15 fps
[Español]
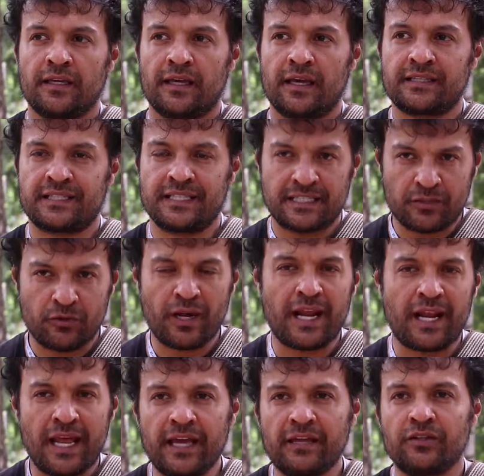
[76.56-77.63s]
que existe
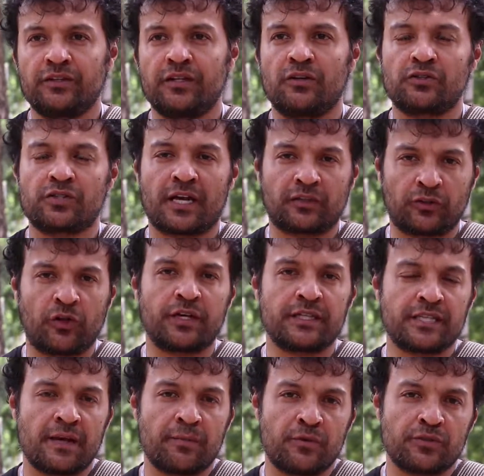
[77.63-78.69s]
una ley donde los
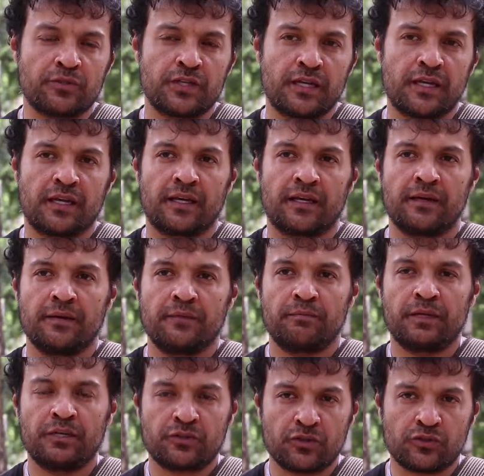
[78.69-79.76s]
actores seamos eh,
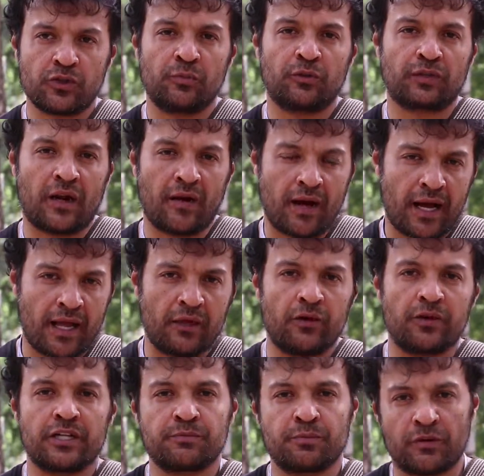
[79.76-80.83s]
vistos como
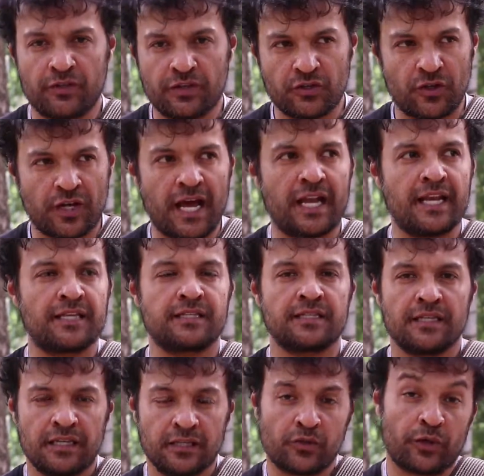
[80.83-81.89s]
trabajadores,
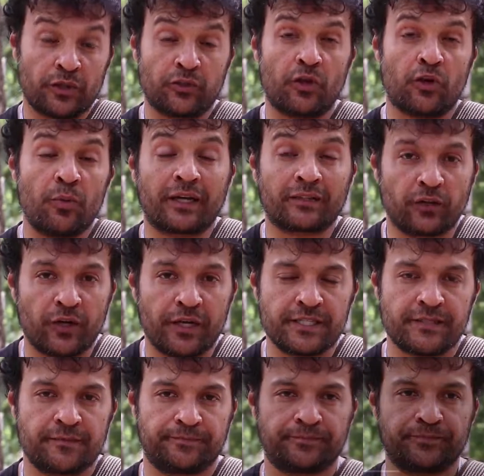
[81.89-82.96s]
profesionales y sobre todo como actores.